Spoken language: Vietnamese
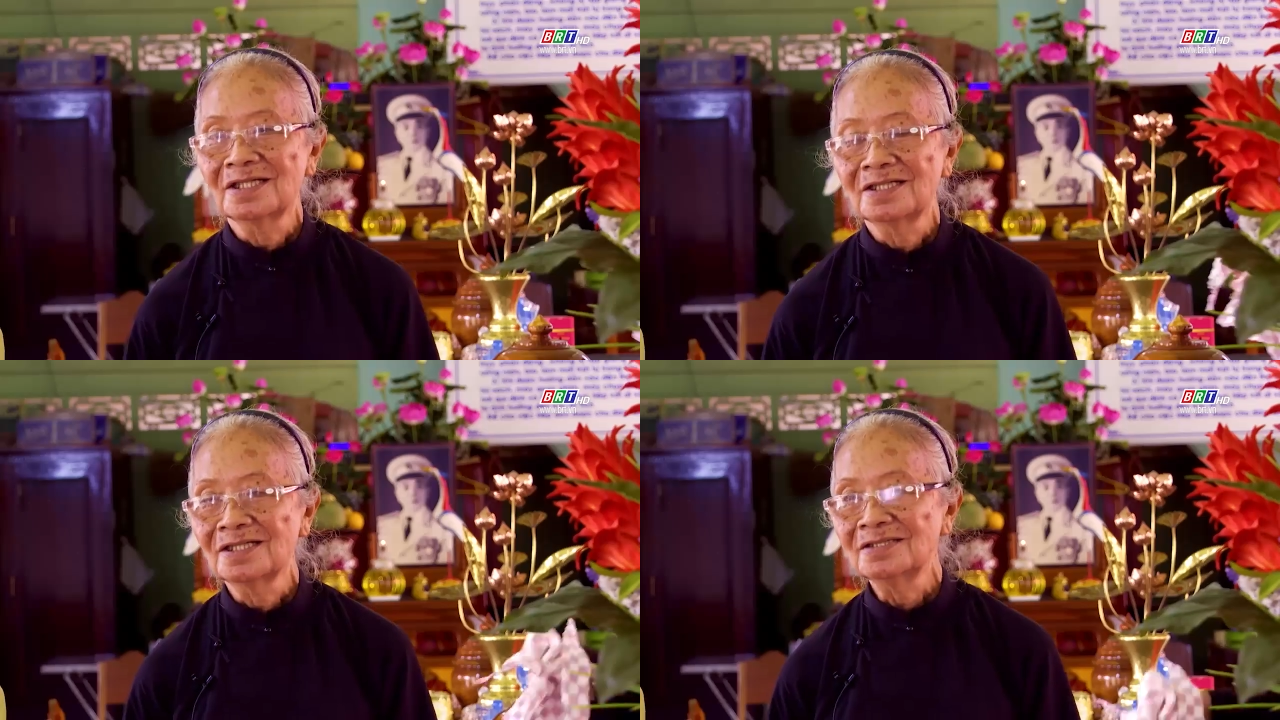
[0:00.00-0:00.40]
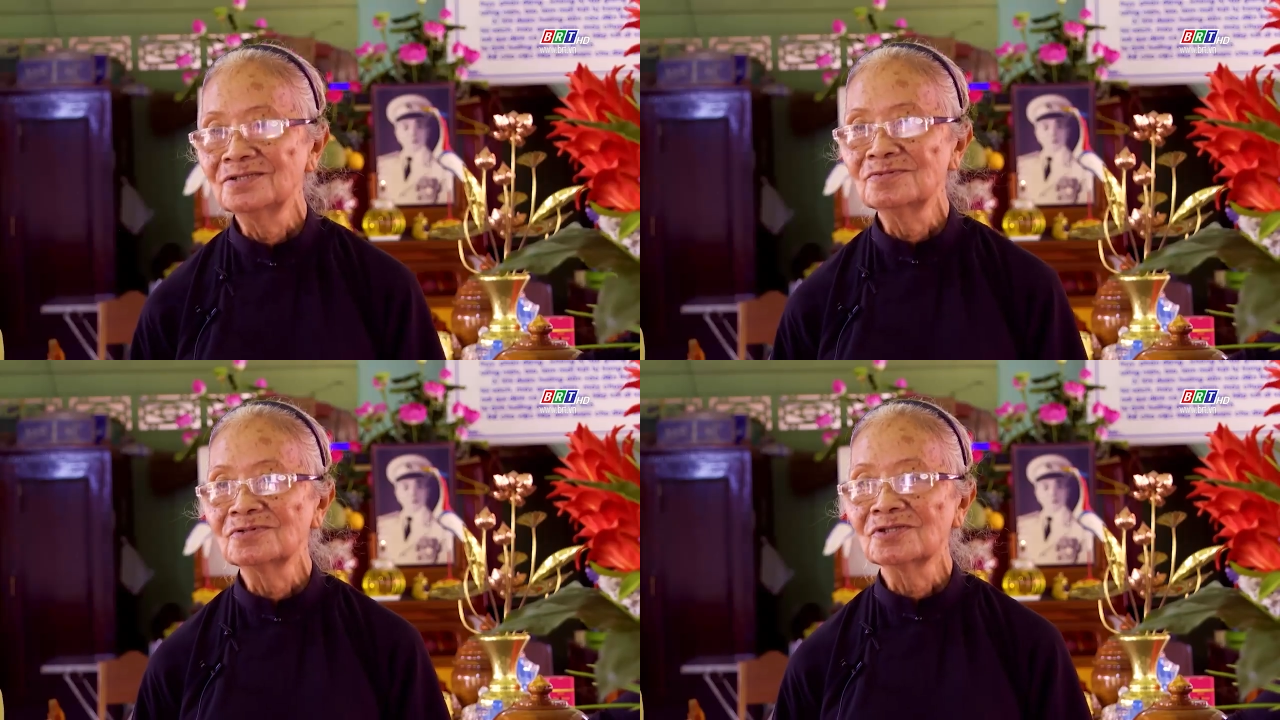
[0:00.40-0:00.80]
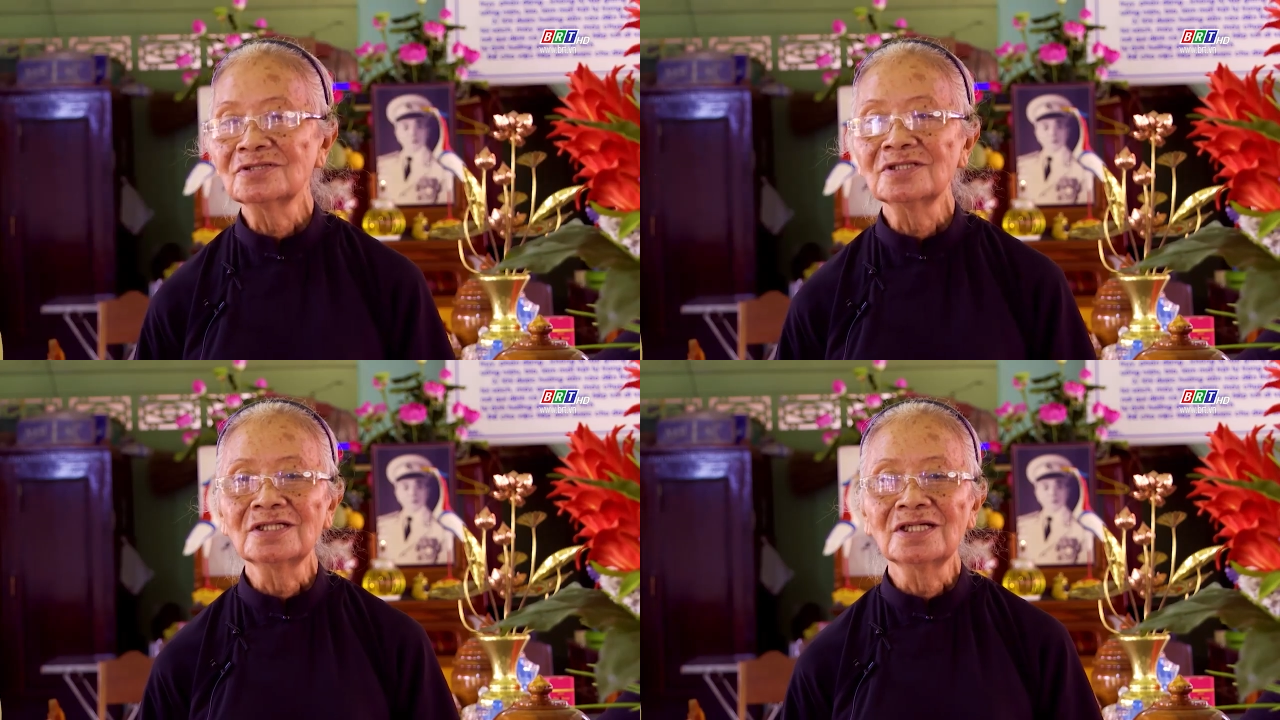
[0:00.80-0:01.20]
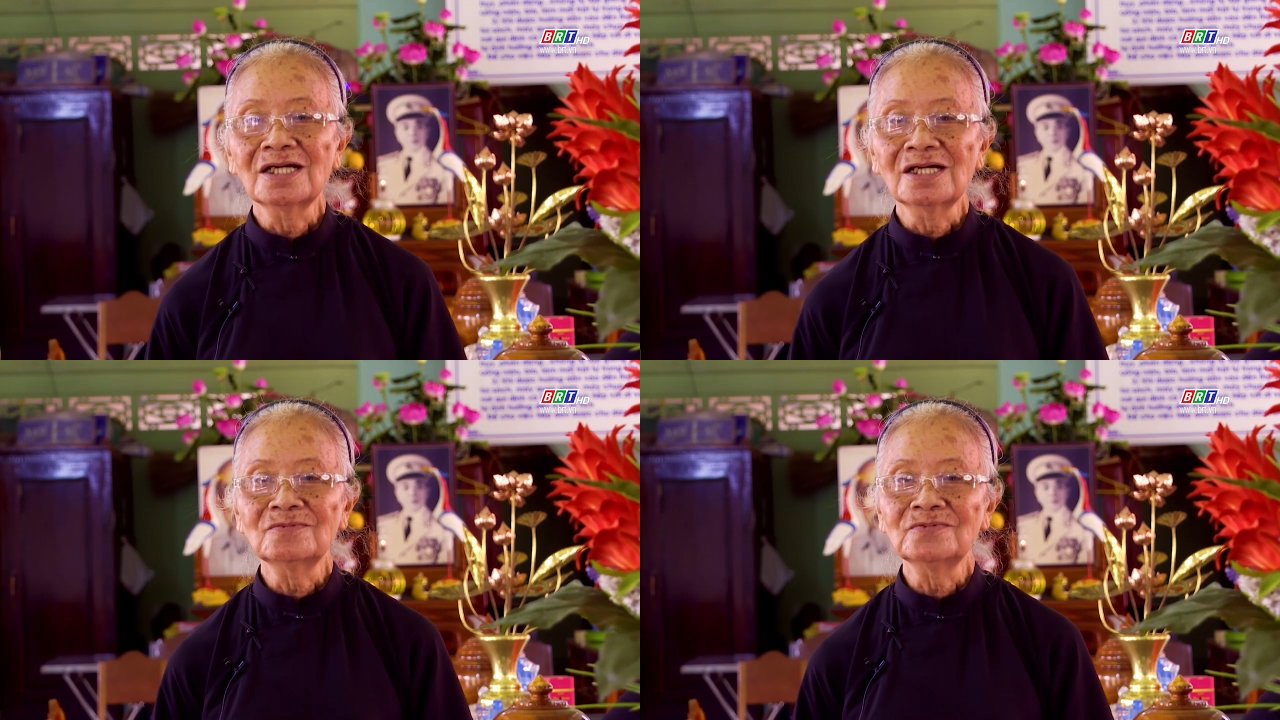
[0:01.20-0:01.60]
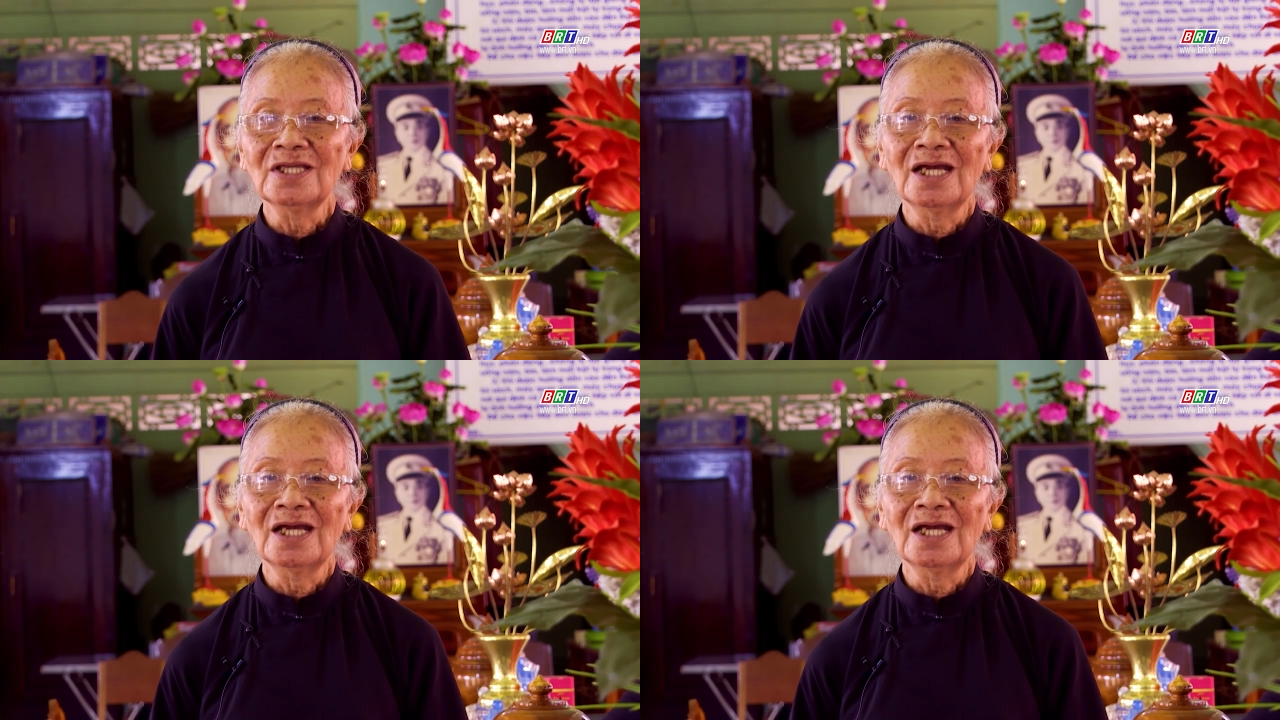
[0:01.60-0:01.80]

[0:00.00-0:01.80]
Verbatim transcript: Nhà lớn chúng tôi thì ông